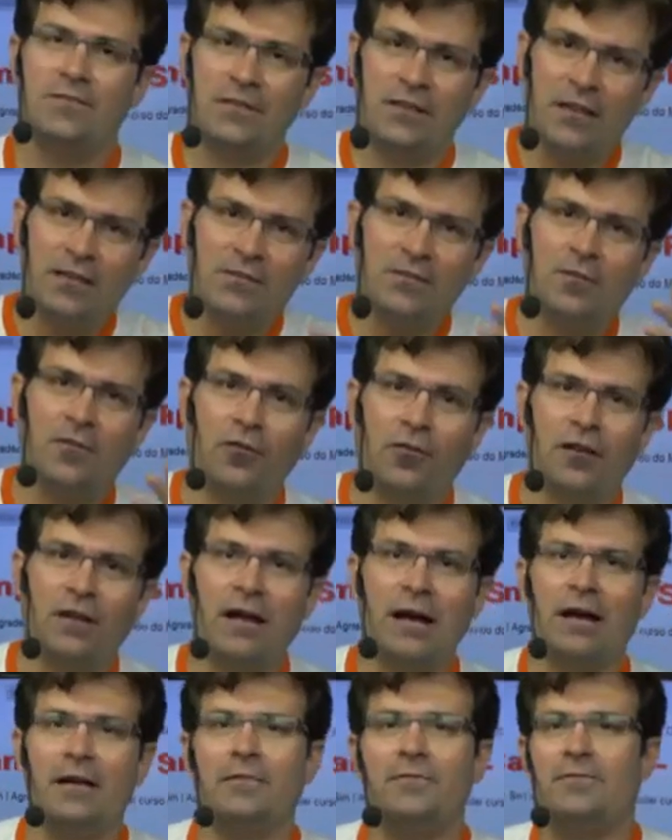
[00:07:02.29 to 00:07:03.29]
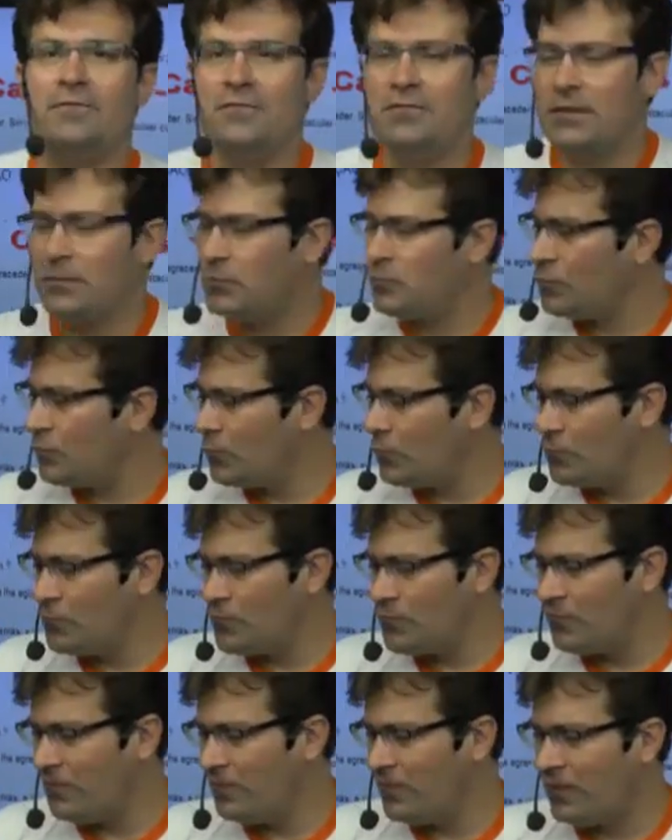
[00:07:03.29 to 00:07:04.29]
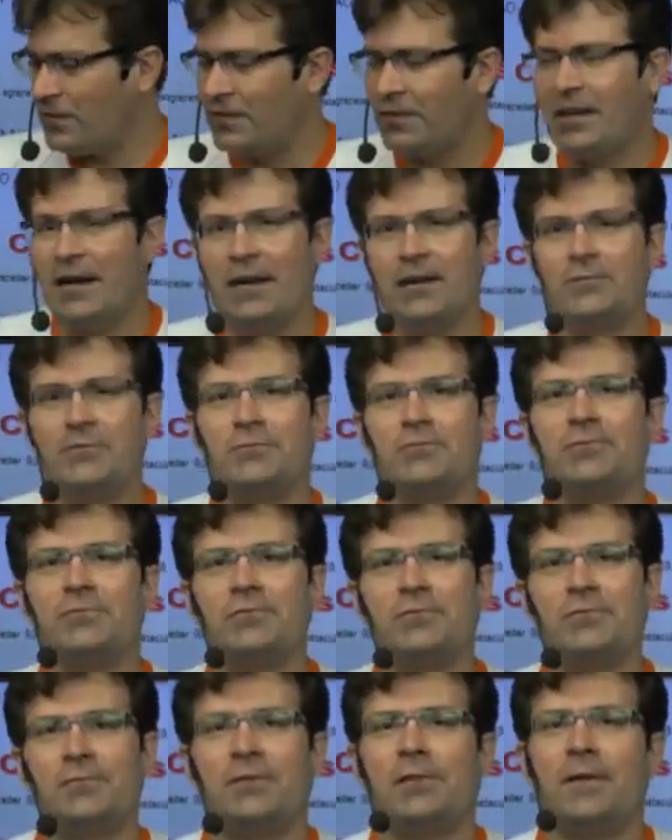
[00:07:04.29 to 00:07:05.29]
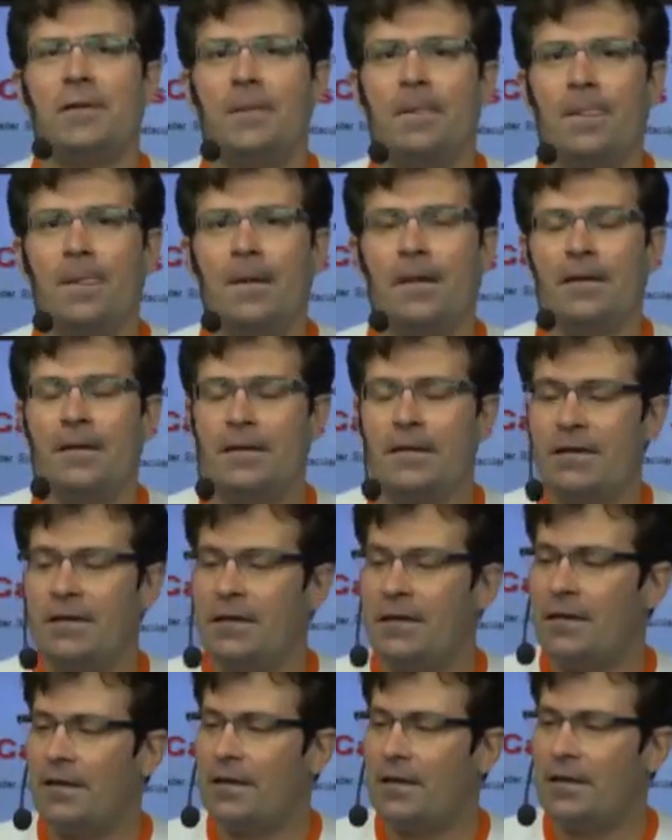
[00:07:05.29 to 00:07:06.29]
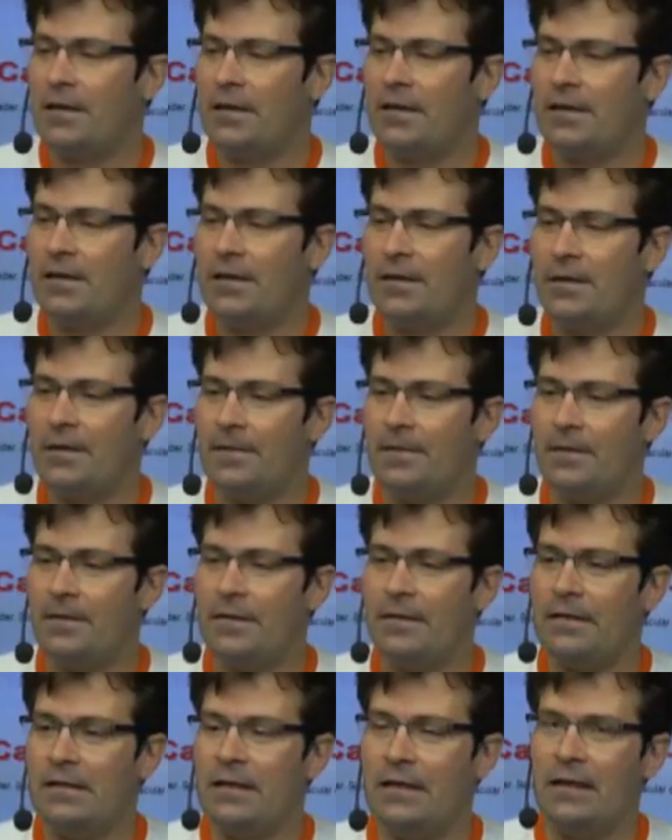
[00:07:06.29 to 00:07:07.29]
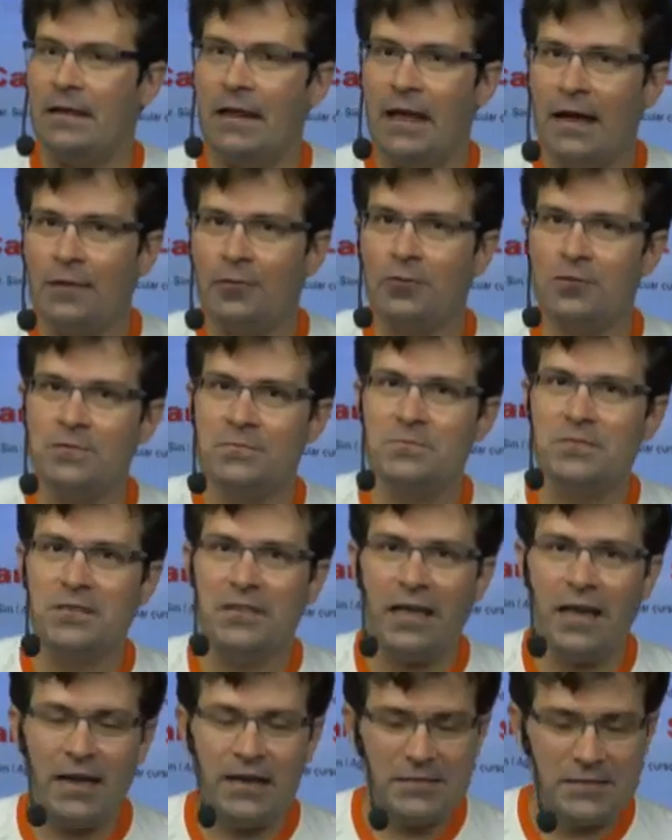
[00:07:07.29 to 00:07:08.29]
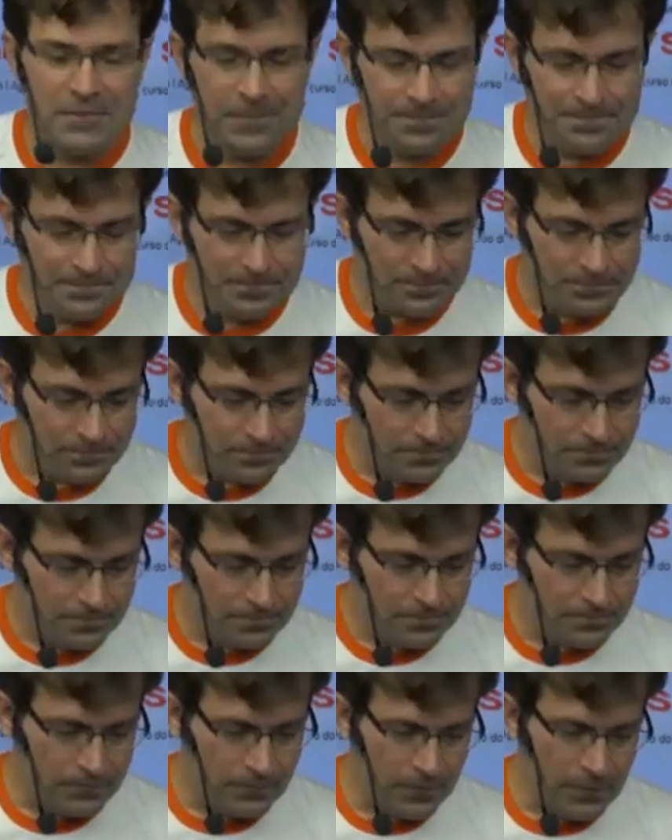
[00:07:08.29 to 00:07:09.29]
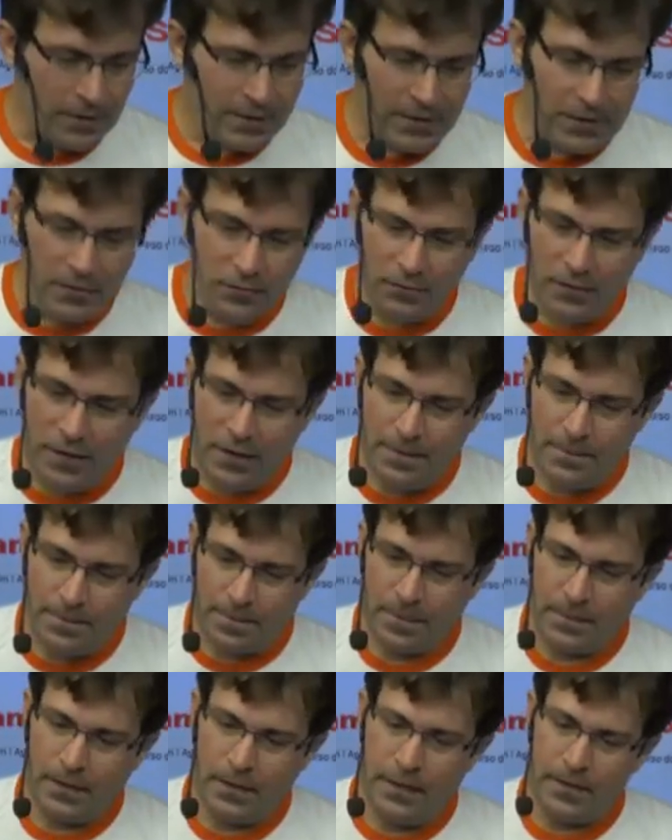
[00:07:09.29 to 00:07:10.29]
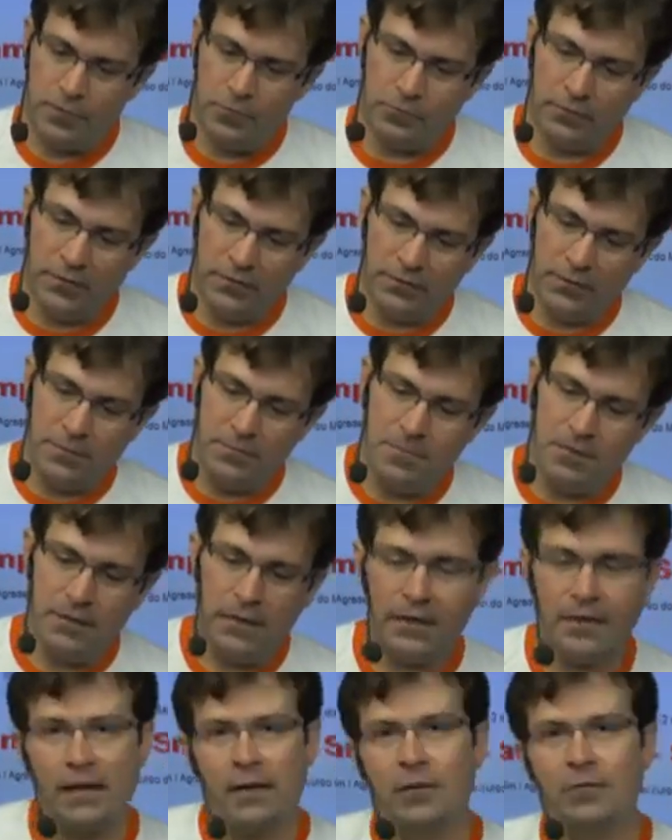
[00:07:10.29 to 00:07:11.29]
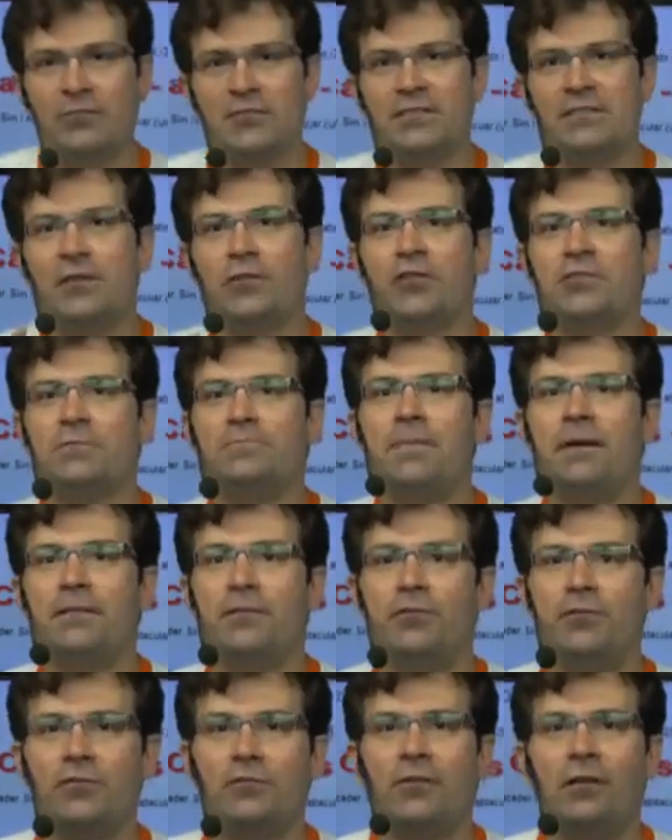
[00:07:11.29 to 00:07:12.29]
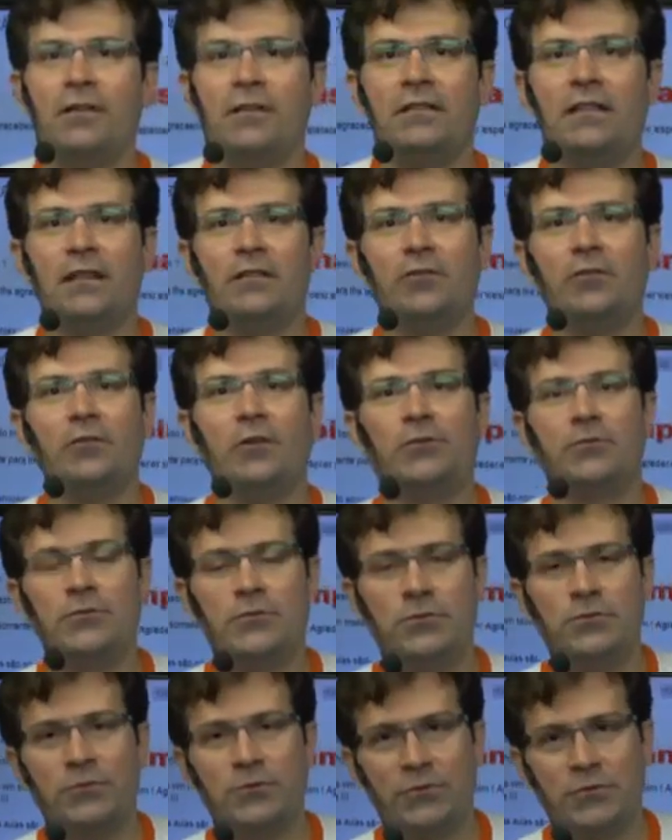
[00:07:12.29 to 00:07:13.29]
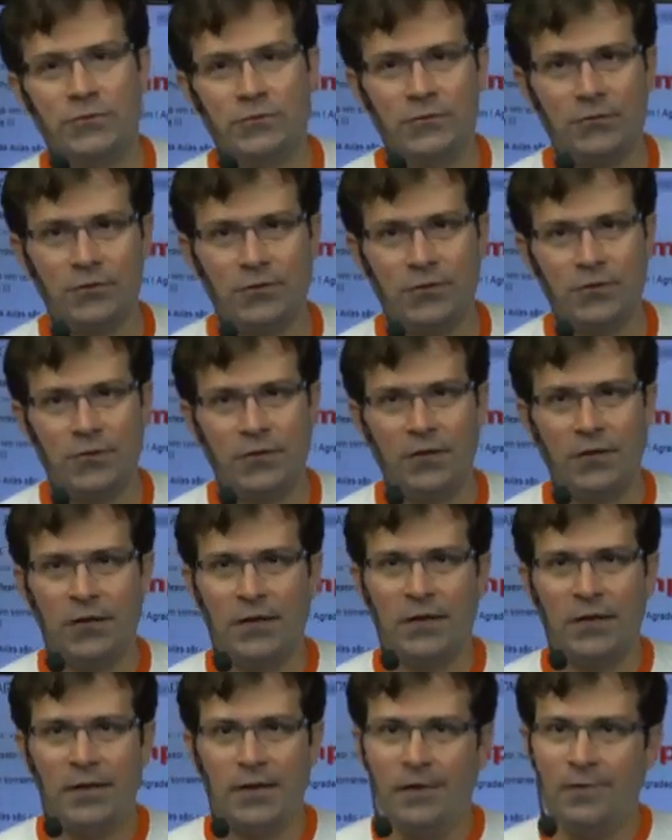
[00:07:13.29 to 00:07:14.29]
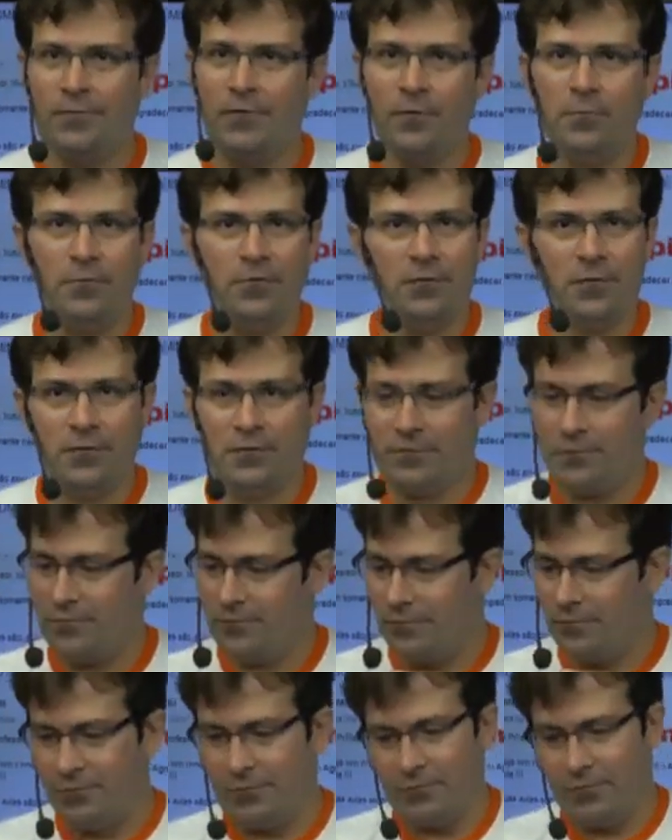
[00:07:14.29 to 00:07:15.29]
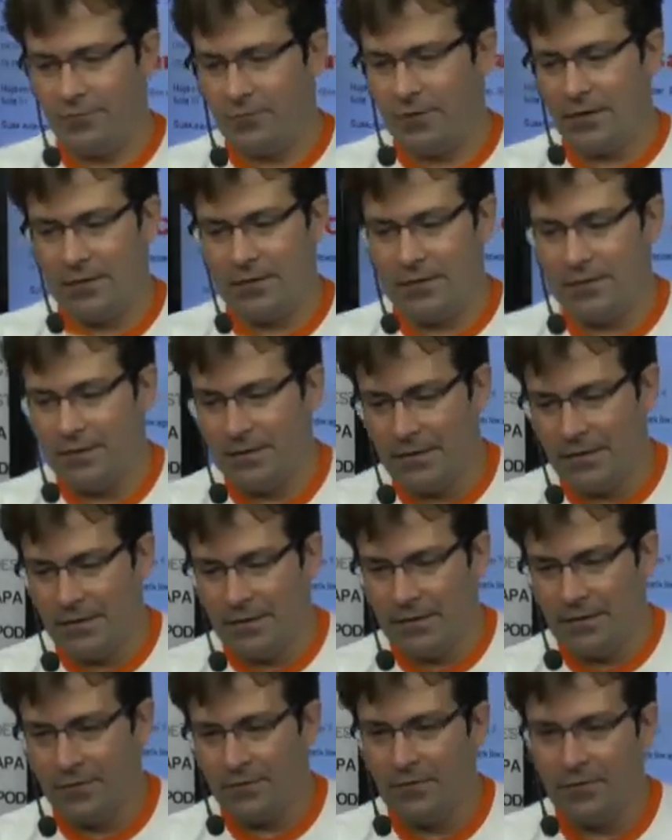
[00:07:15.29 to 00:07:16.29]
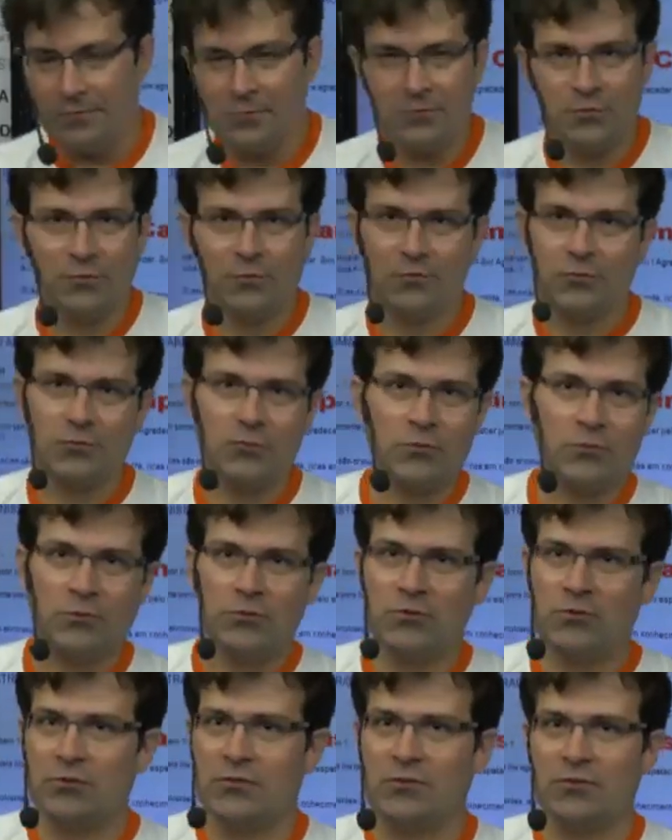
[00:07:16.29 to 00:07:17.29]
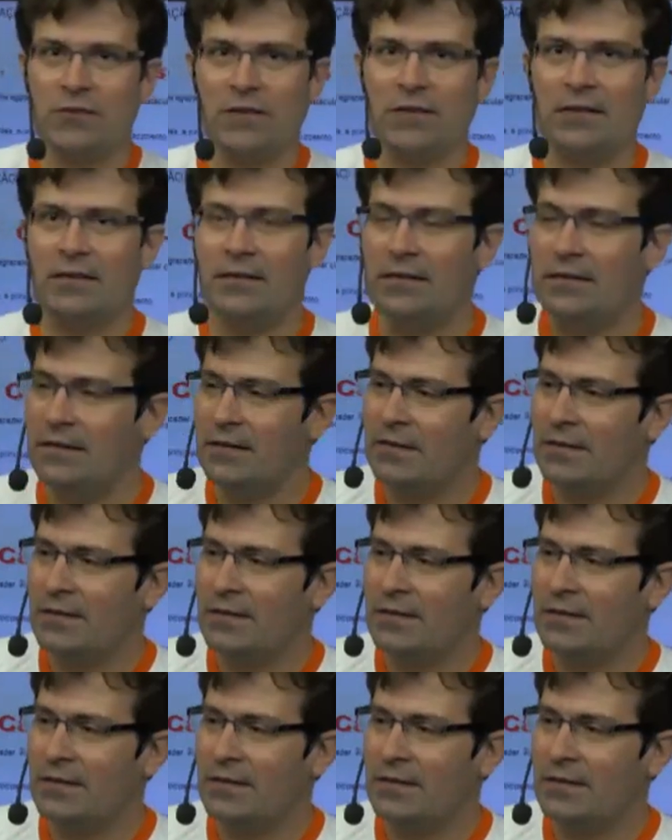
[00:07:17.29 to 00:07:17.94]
fiquei focado, fizemos um curso fantástico. E, e lá em 2010, aquilo lá, aí eu determinei que aquilo seria o nosso padrão de qualidade dos nossos cursos. E fomos indo, né? Fomos outros cursos, né?